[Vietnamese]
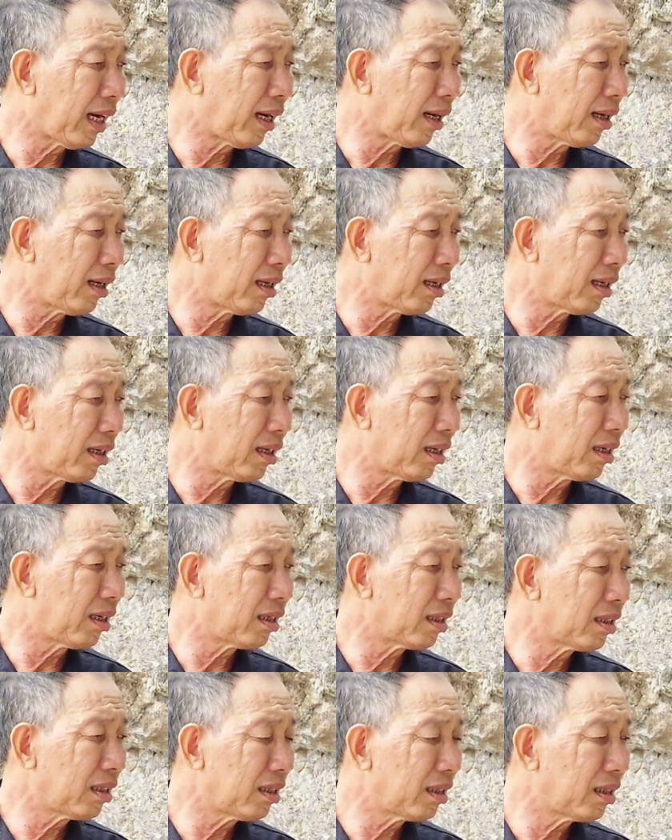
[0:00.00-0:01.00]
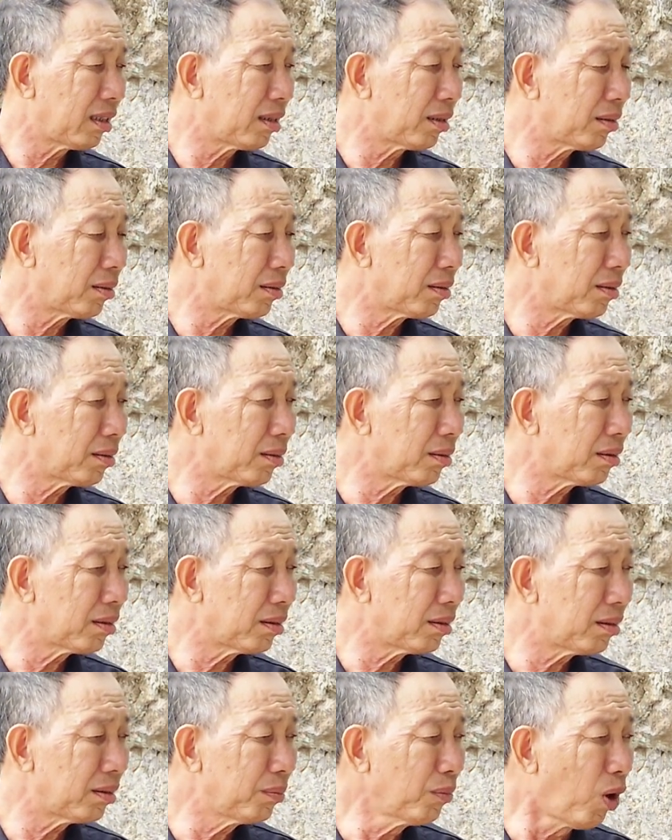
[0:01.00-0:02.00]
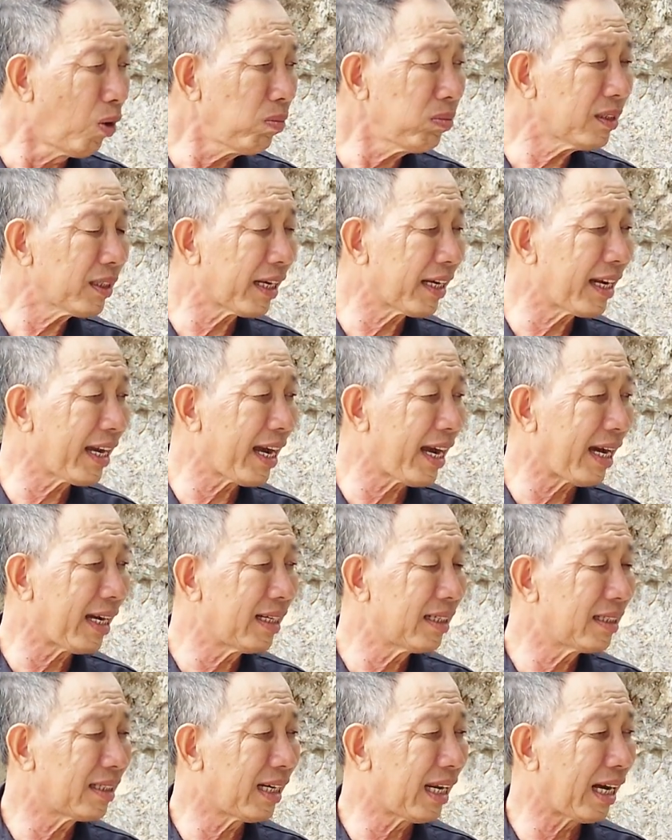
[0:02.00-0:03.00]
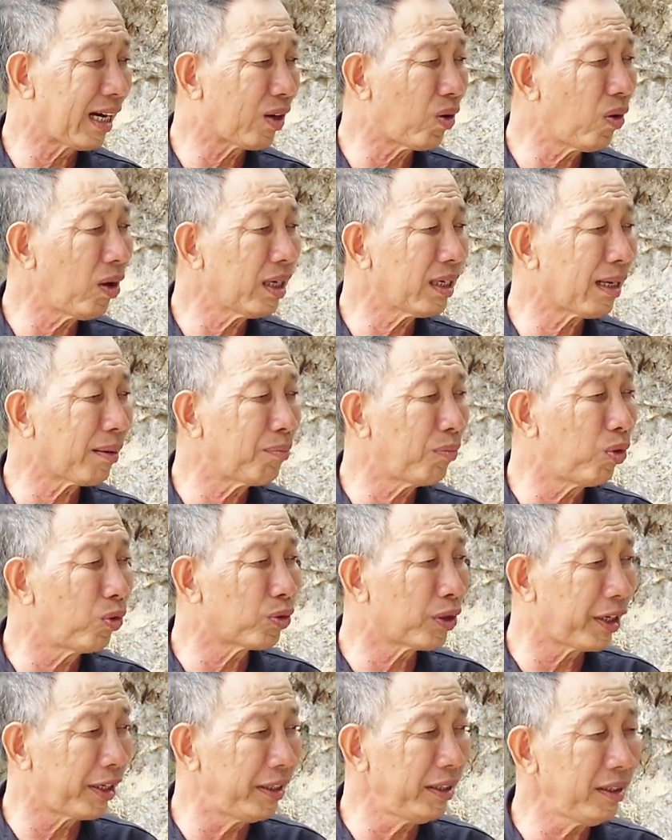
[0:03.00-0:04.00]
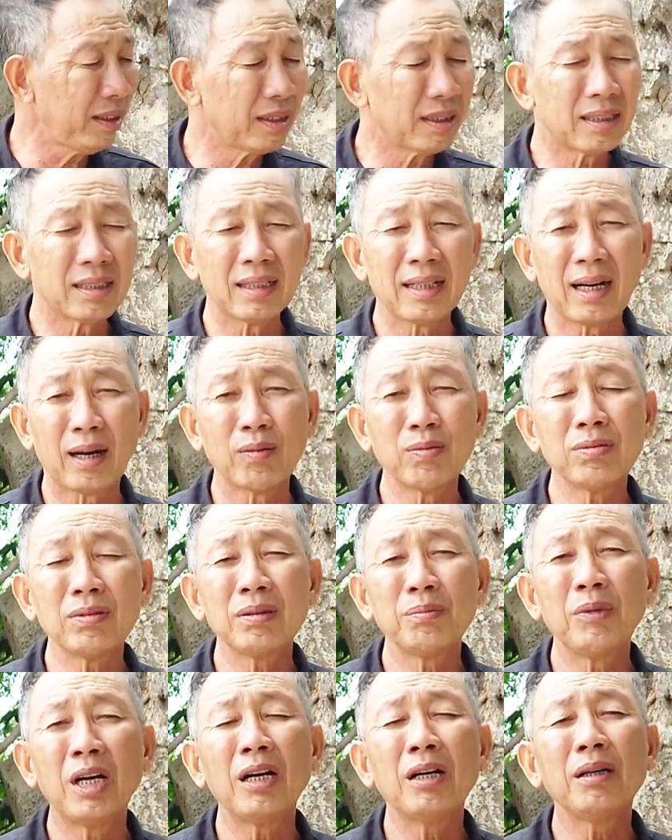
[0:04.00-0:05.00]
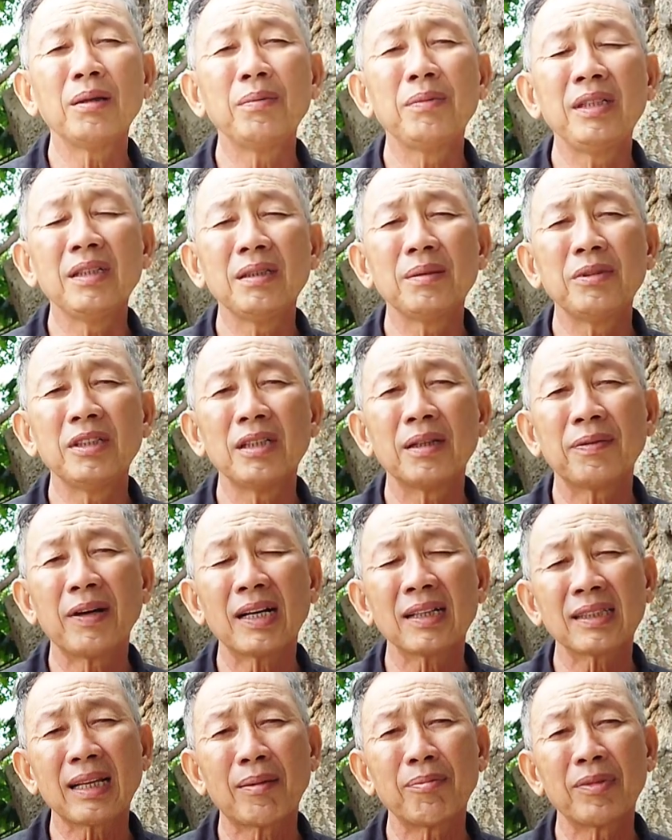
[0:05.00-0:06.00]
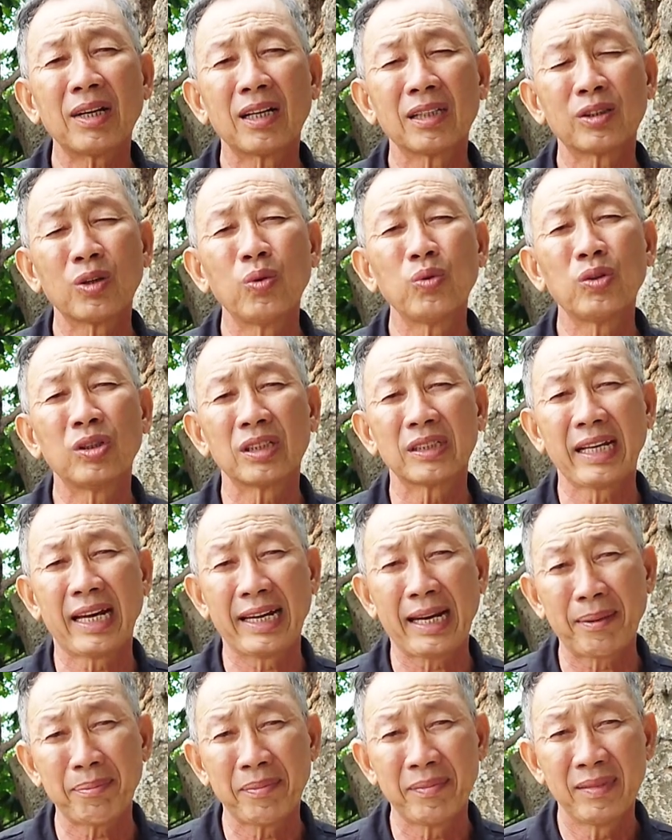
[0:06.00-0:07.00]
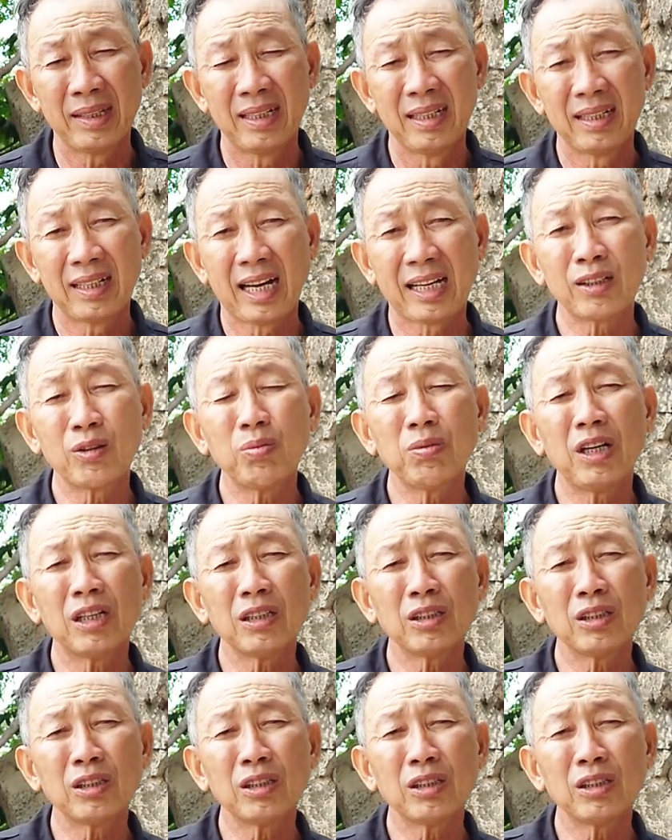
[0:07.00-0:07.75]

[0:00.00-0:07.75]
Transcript: là bốn chai ga là có anh năm phù thủy ông mới bữa, bữa phát tâm là tu được vài năm anh dạ.